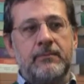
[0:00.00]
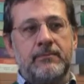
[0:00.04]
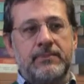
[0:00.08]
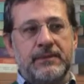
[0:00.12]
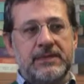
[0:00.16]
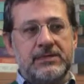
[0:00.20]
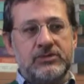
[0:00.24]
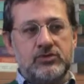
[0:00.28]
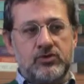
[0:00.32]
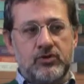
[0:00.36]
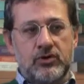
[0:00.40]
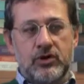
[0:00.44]

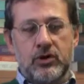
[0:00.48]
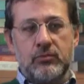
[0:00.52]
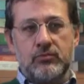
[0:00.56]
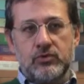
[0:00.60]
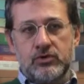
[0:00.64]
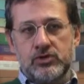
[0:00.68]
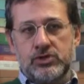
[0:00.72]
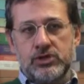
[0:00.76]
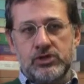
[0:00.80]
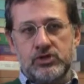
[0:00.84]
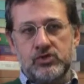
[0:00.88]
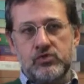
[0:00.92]
persone
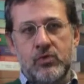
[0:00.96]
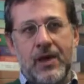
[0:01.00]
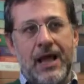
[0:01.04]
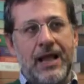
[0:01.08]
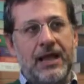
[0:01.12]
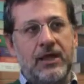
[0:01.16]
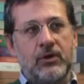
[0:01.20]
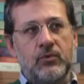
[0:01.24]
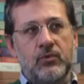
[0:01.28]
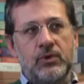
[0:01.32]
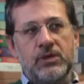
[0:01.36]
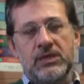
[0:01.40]

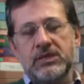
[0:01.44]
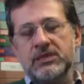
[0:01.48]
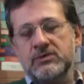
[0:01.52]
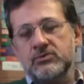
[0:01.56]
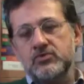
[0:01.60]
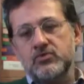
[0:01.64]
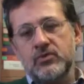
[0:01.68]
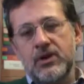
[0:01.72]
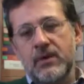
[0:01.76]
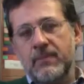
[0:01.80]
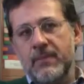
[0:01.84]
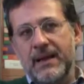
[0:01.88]
omosessuali, quindi
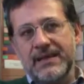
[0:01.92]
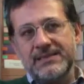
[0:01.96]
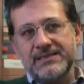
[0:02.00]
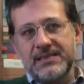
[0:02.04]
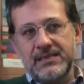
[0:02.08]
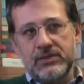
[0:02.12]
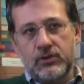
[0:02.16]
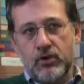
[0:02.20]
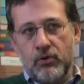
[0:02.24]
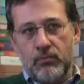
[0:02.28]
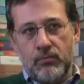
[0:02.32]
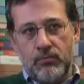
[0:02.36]
sulla
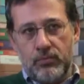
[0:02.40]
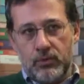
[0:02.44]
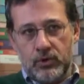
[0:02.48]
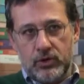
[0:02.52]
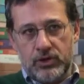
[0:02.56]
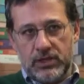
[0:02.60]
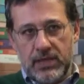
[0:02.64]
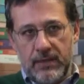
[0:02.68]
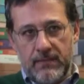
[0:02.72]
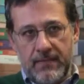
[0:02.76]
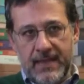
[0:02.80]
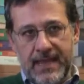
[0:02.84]
base di
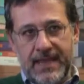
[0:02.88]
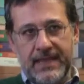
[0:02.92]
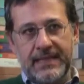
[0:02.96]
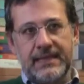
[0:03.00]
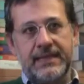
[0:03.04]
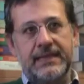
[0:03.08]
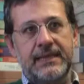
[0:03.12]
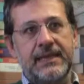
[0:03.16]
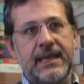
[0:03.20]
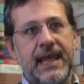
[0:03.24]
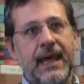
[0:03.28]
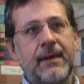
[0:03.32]

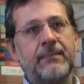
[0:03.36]
comportamenti,